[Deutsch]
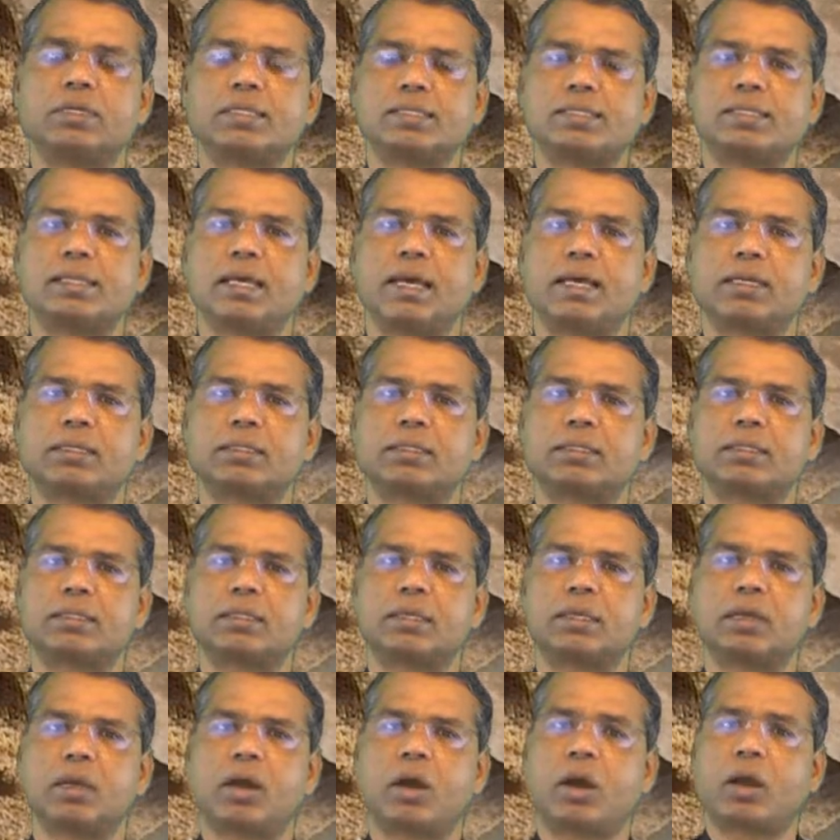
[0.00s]
sagt,
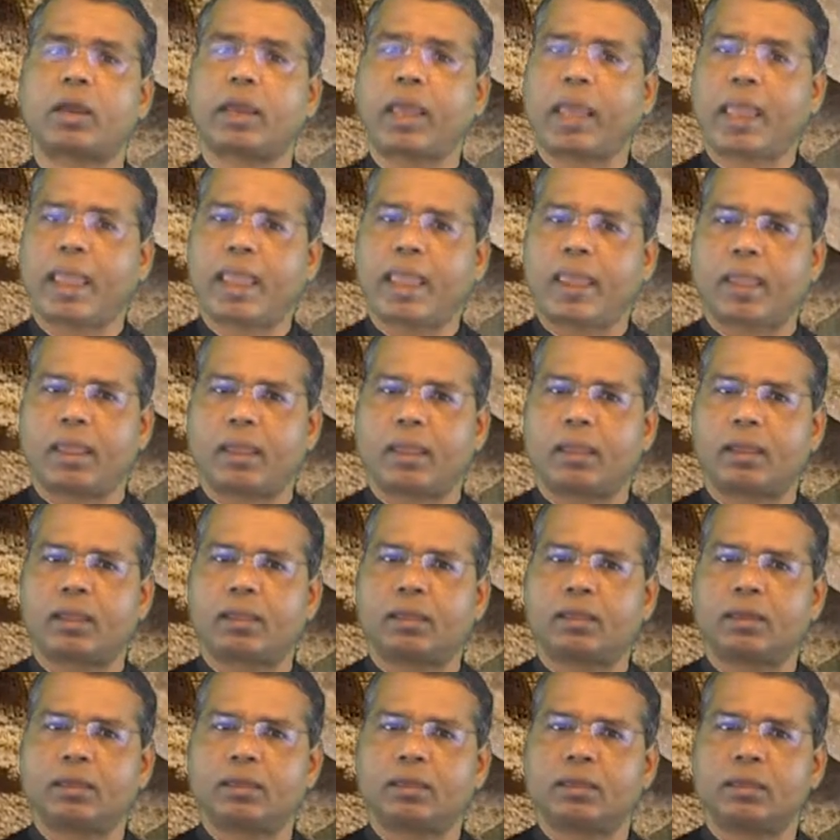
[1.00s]
okay,
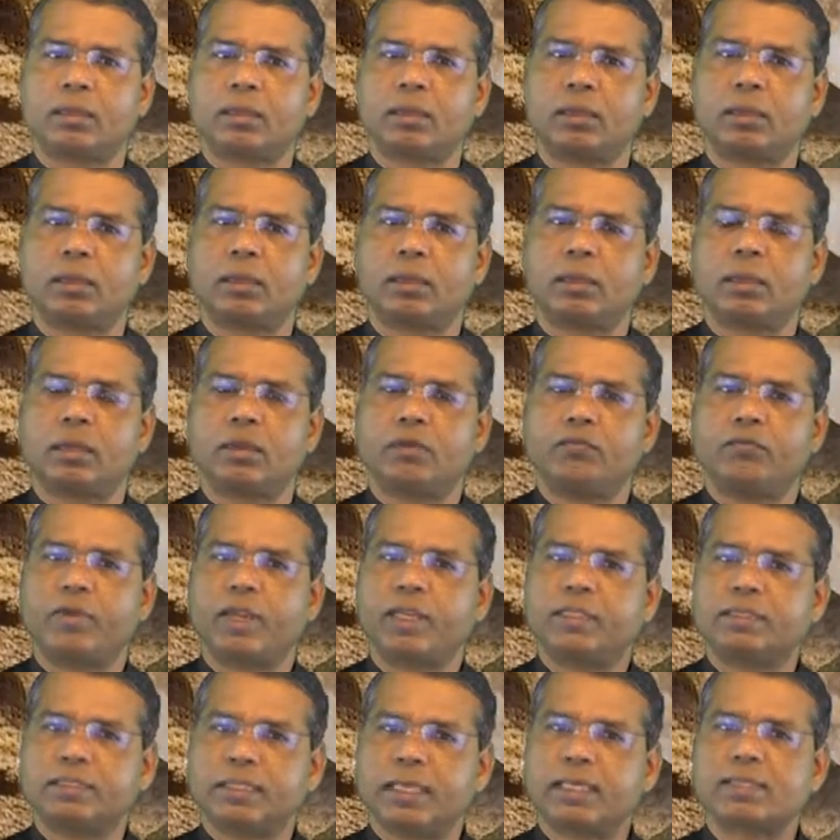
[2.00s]

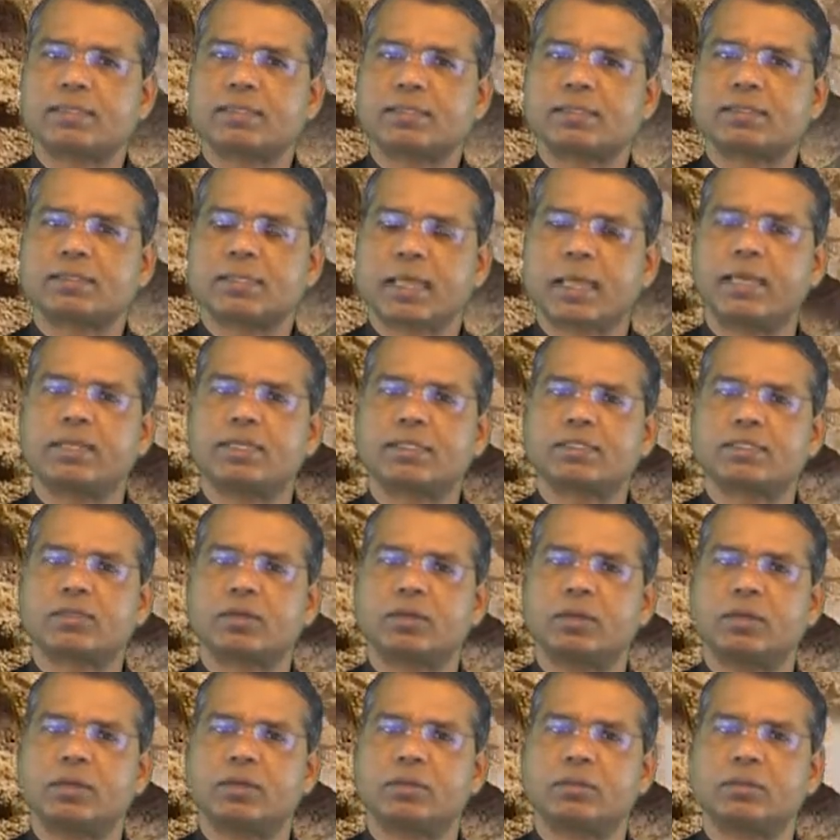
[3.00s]
wenn das sein
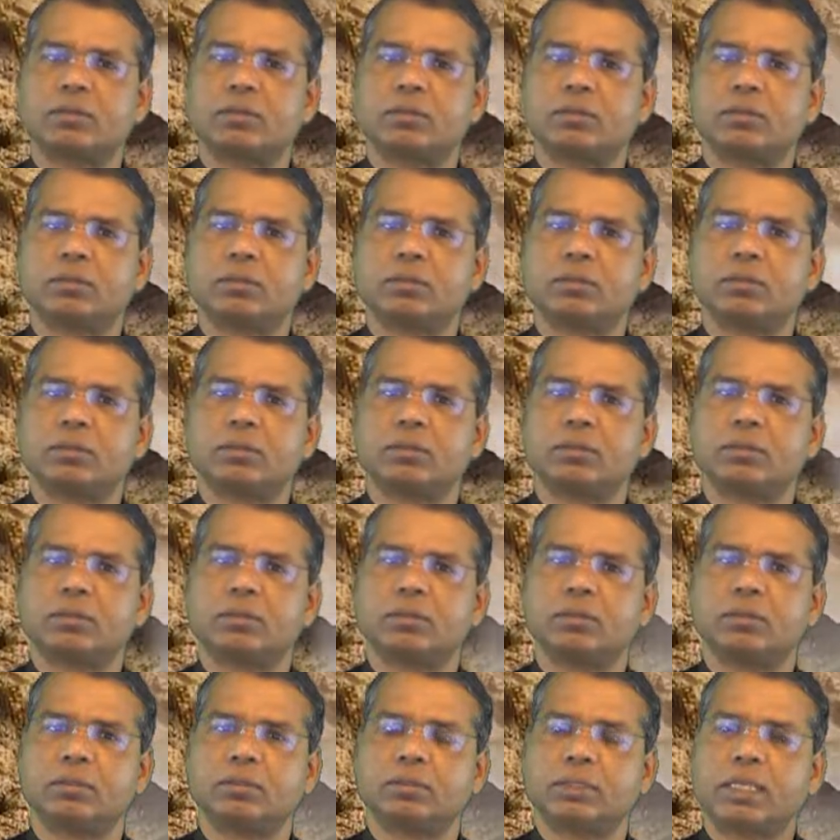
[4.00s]
soll,
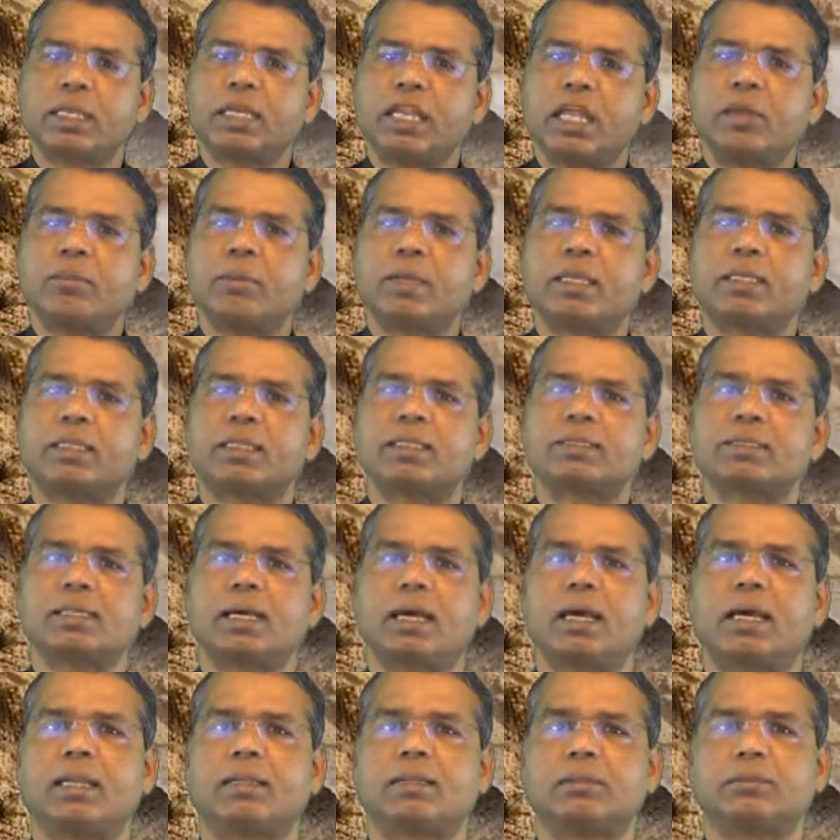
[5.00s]
dann nehme ich das
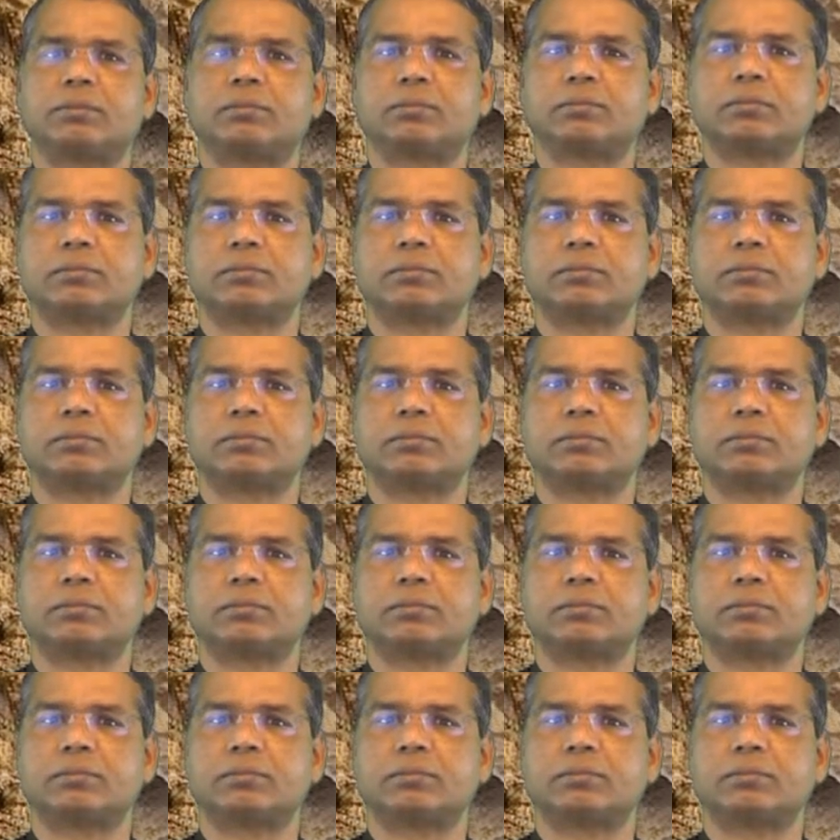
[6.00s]
an.